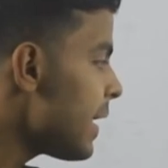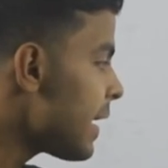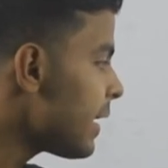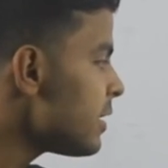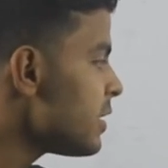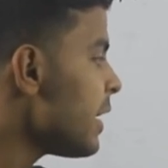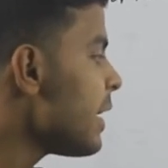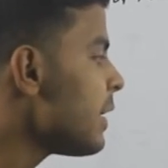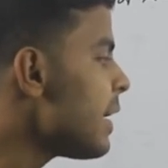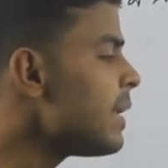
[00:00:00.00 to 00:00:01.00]
এখানে যে
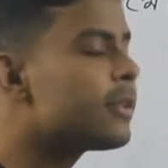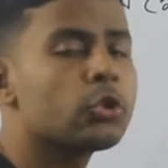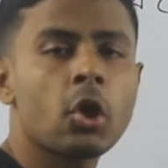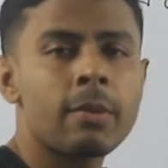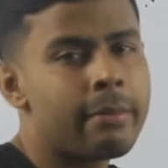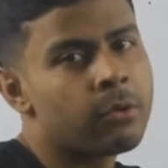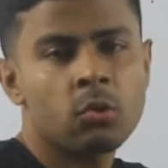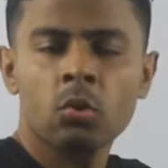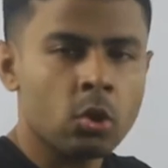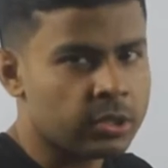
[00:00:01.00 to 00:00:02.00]
এরেই লিখতে হবে আমার
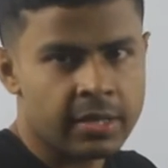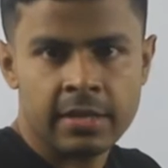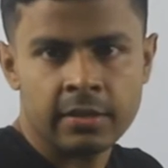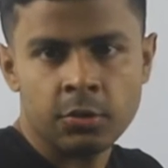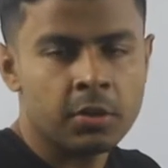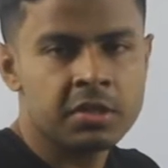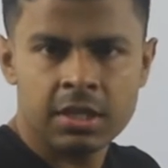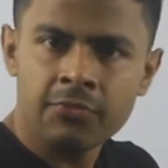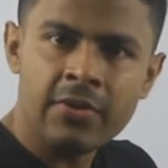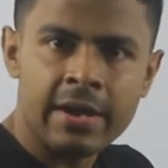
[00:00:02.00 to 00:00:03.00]
কোনো কথা নেই কিন্তু এটা
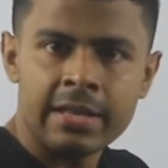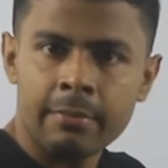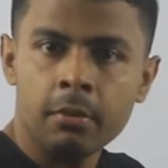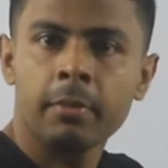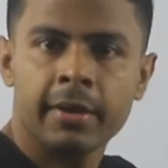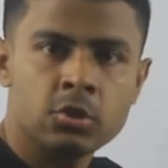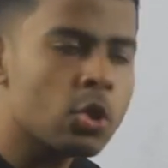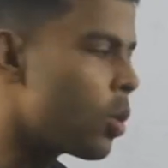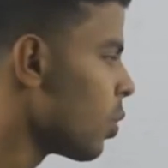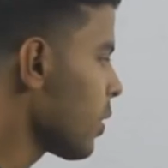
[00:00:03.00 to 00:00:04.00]
হচ্ছে একটা ভ্যারিয়েবল মানে
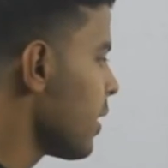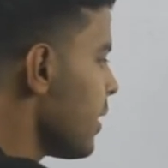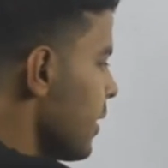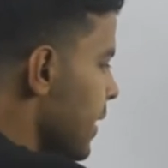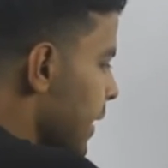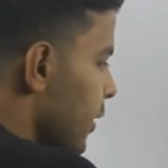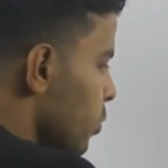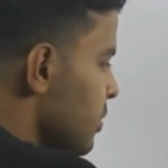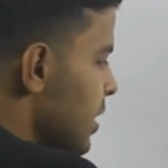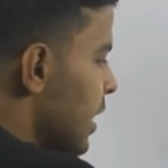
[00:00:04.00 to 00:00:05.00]
চলক এখানে
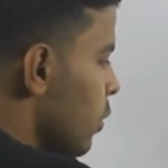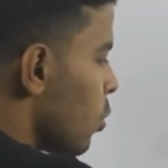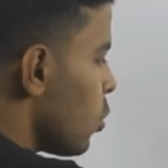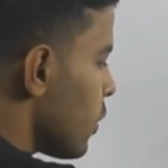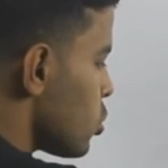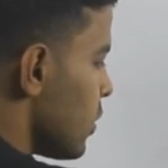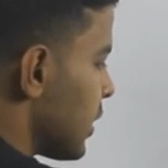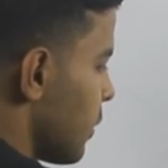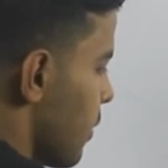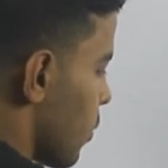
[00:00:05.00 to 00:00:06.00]
তুমি চাইলে অন্য কিছু
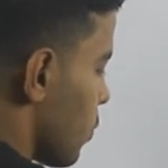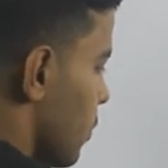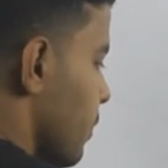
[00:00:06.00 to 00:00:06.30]
লিখতে পারো